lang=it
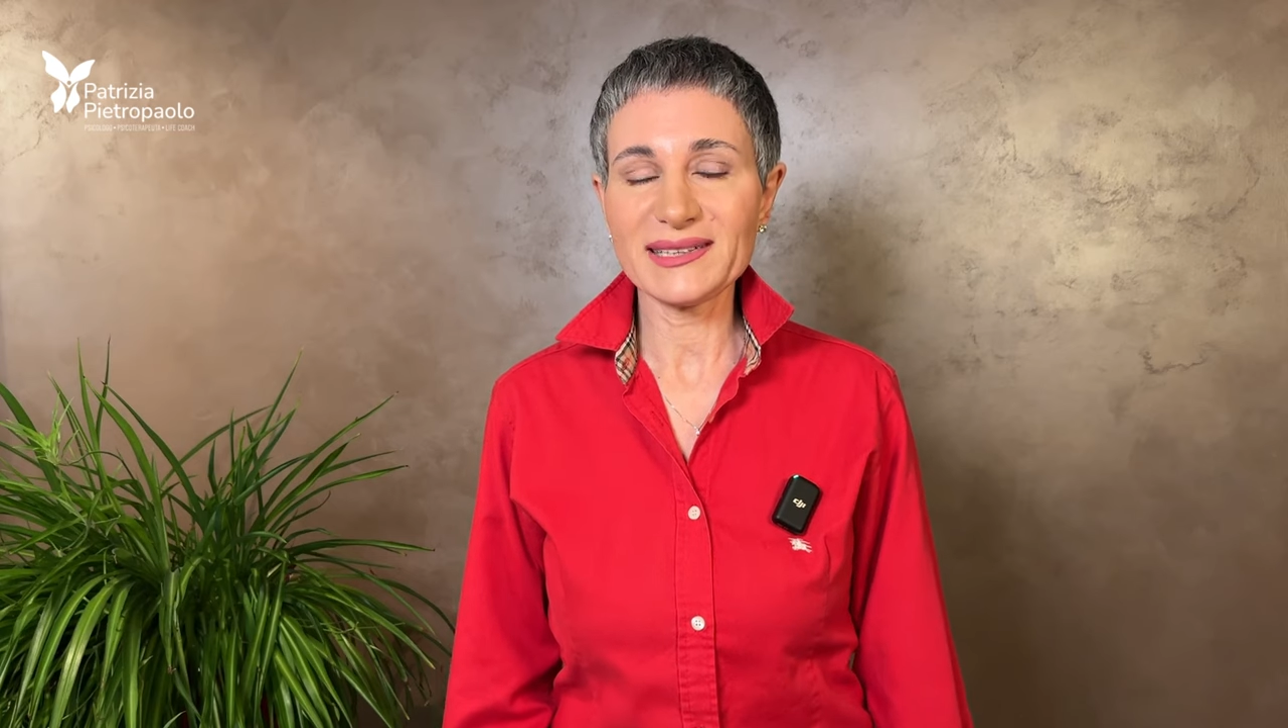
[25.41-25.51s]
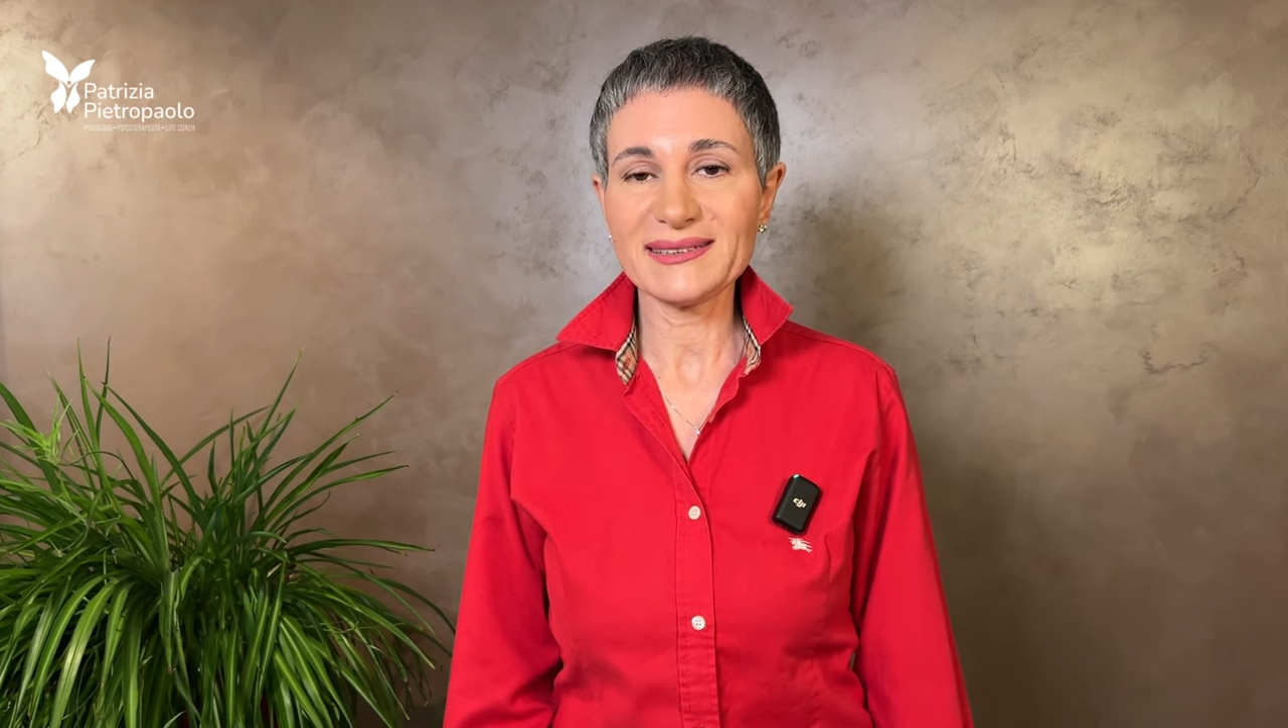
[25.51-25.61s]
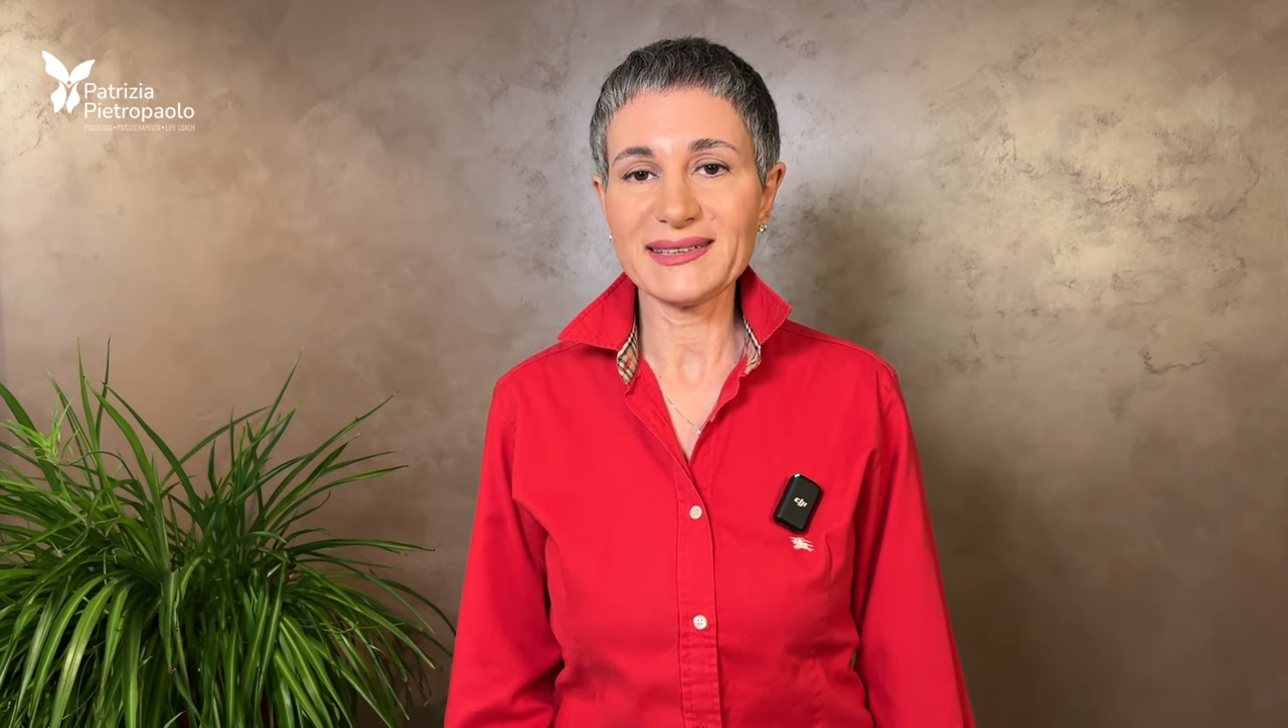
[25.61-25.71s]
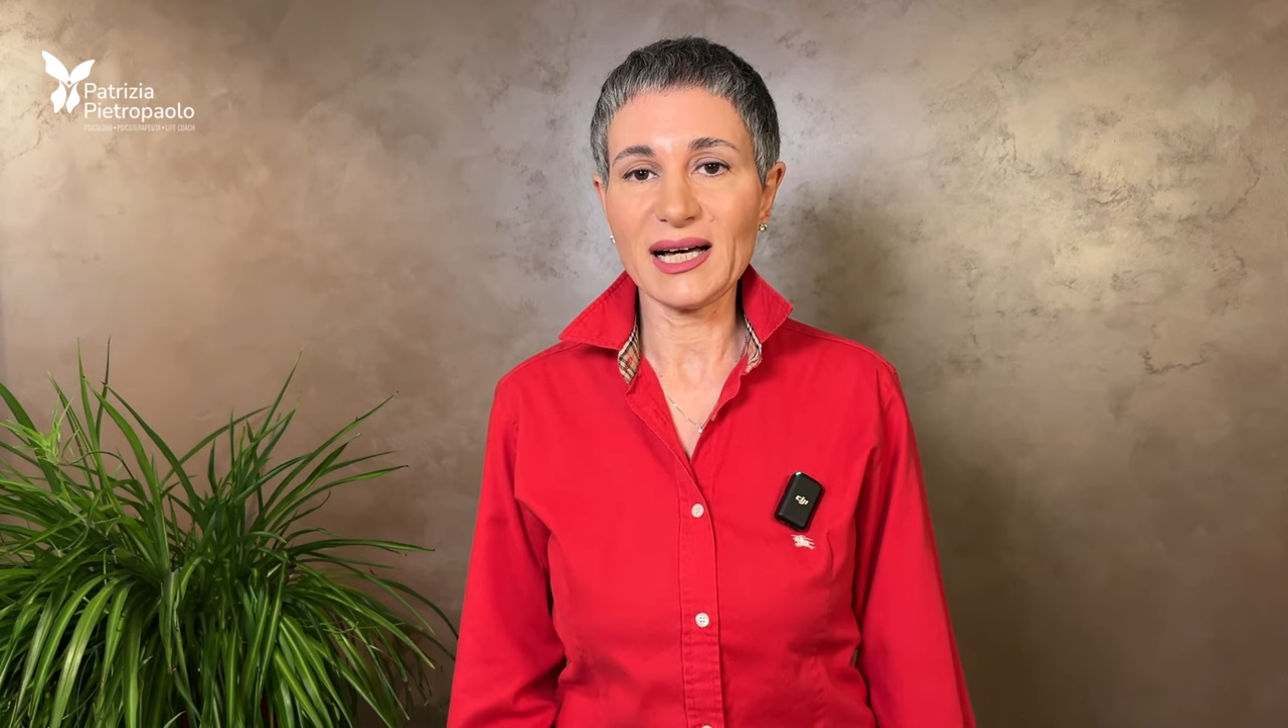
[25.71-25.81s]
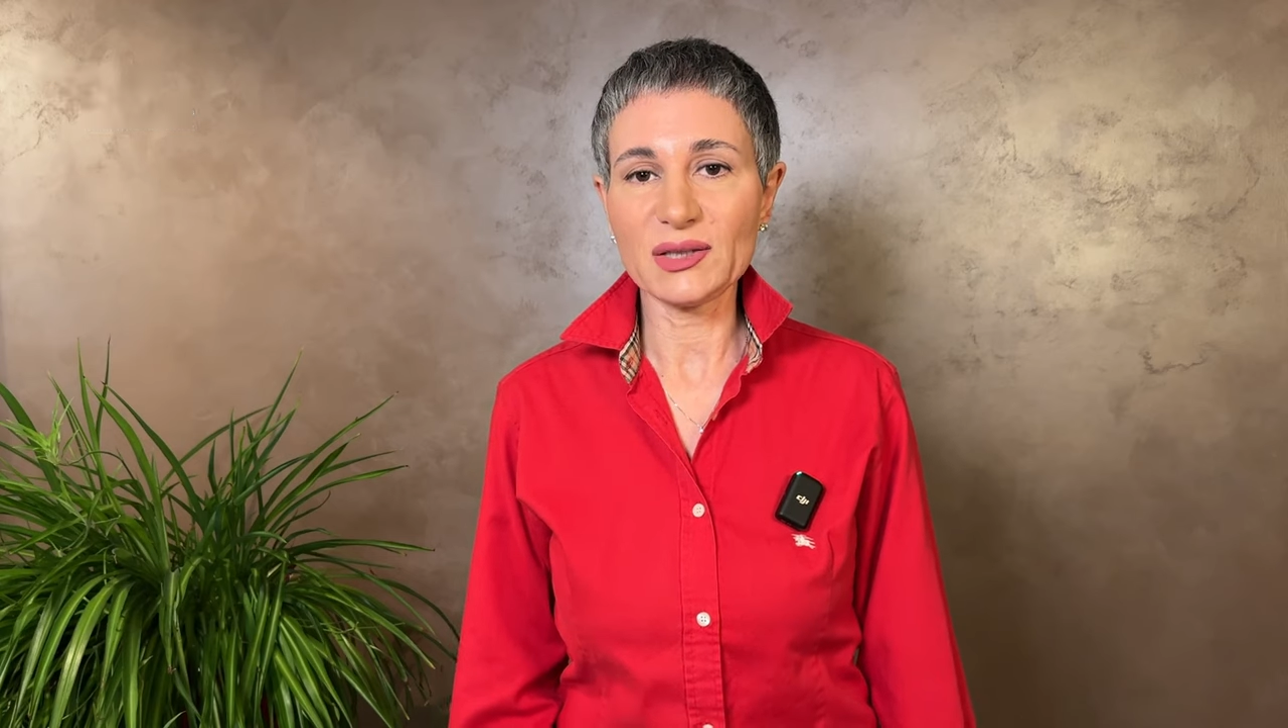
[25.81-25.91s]

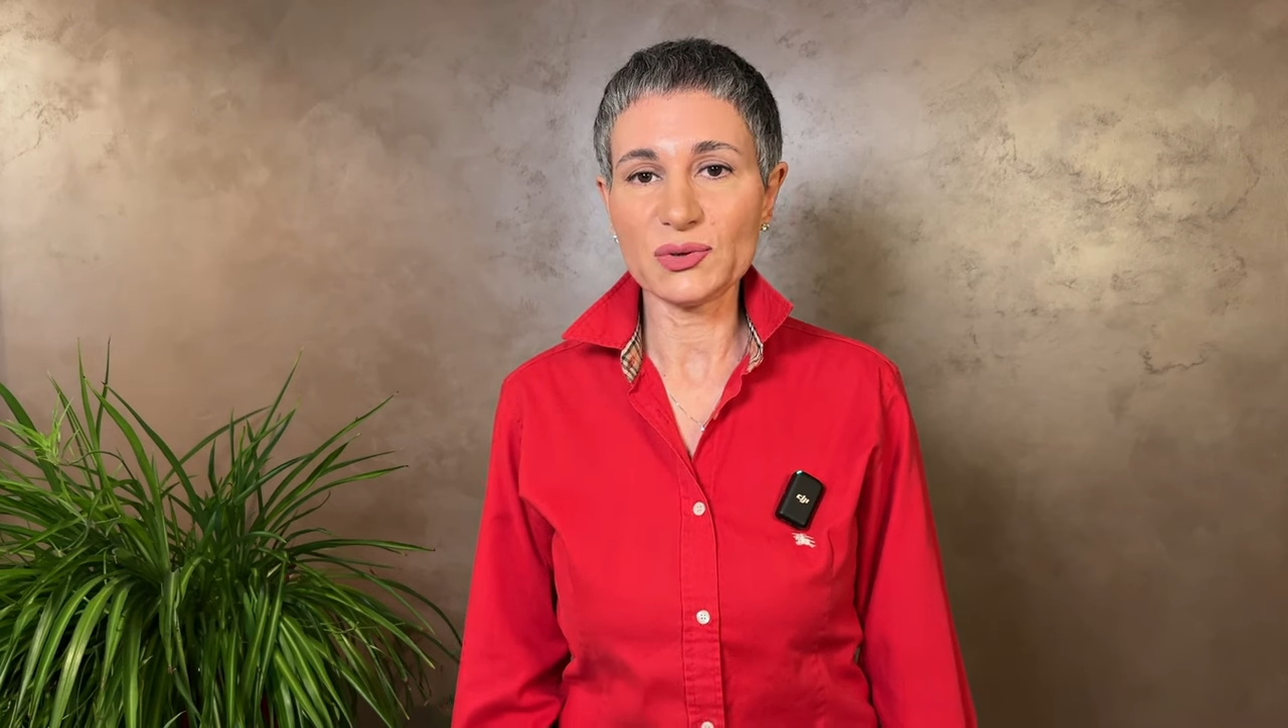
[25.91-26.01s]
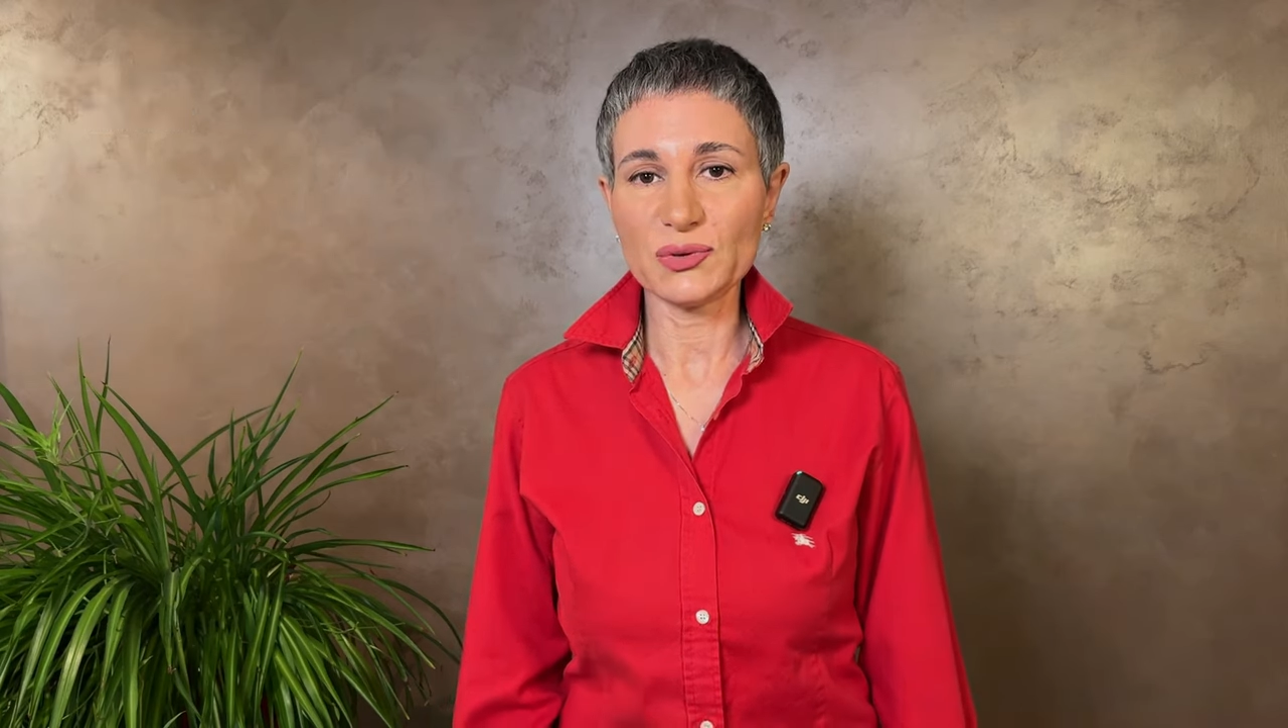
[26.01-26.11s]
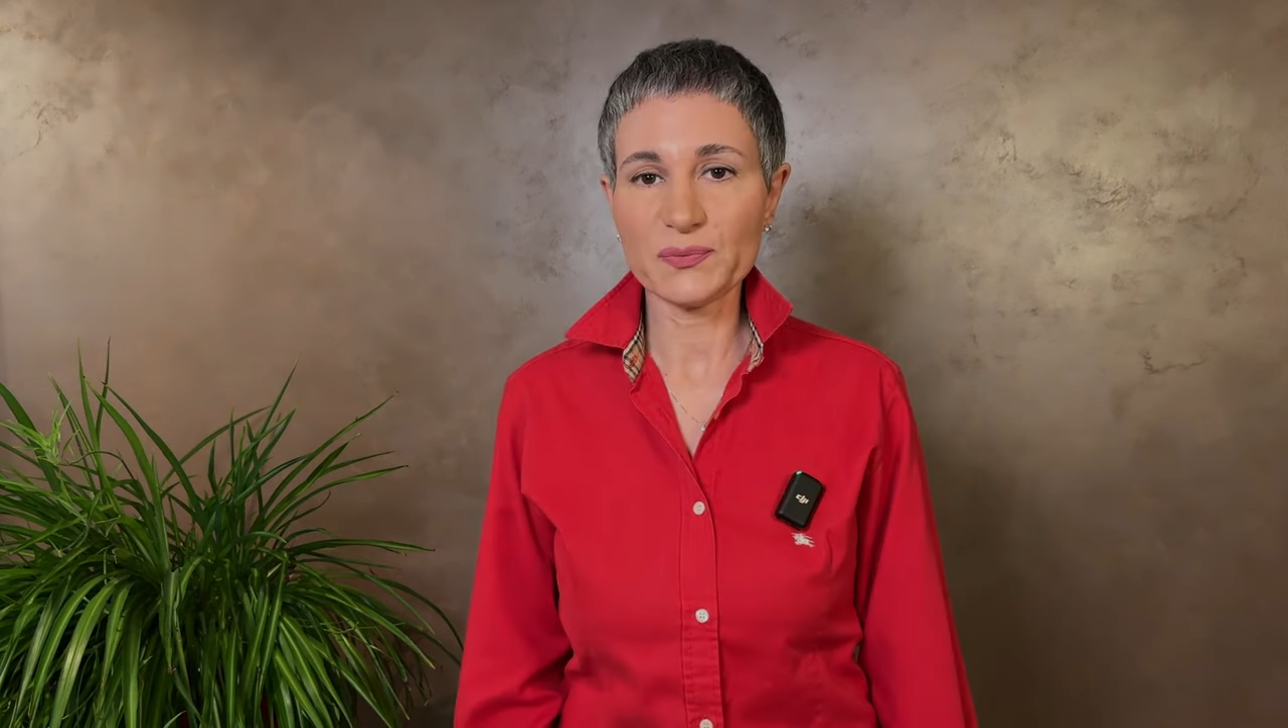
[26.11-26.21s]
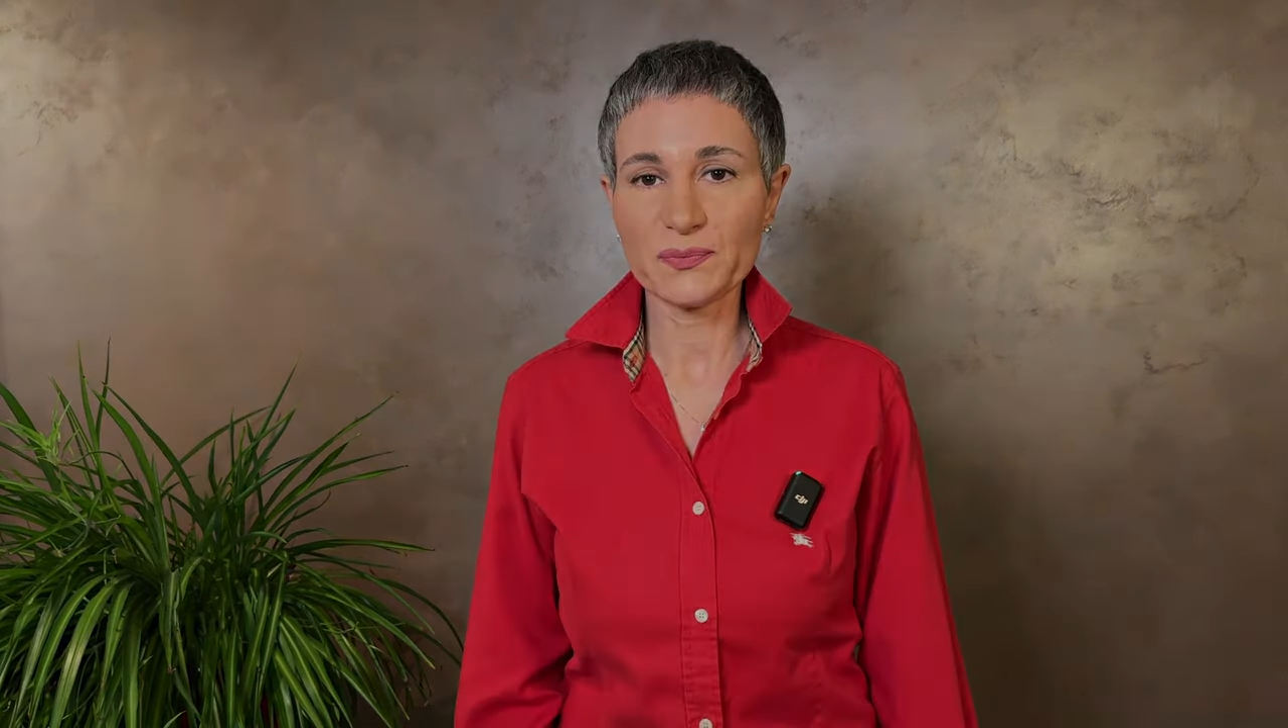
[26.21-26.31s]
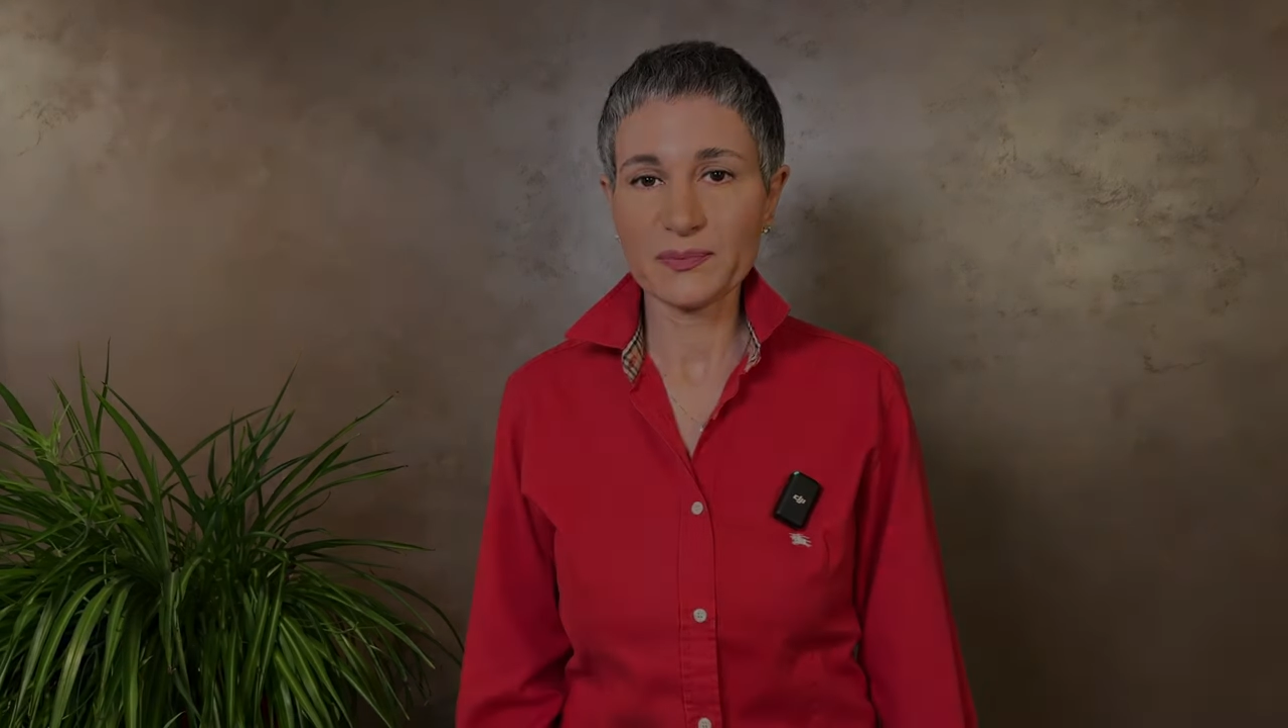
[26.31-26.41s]

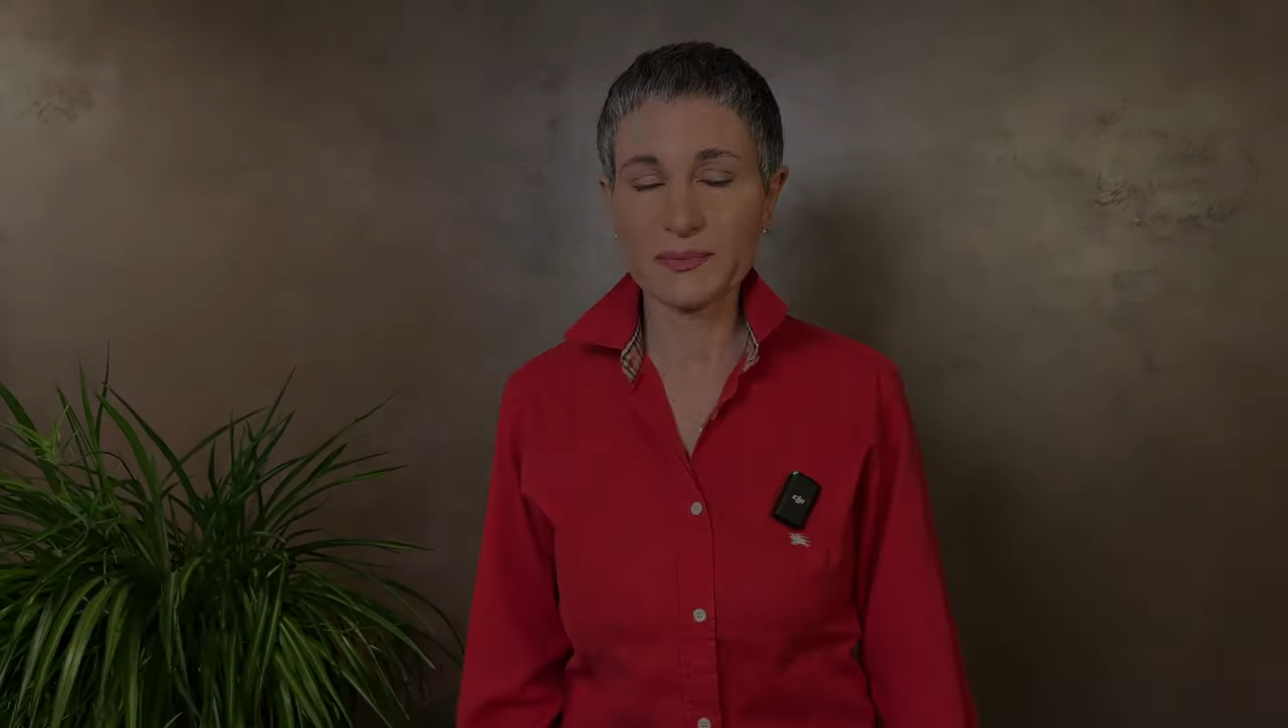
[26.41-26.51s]
stato.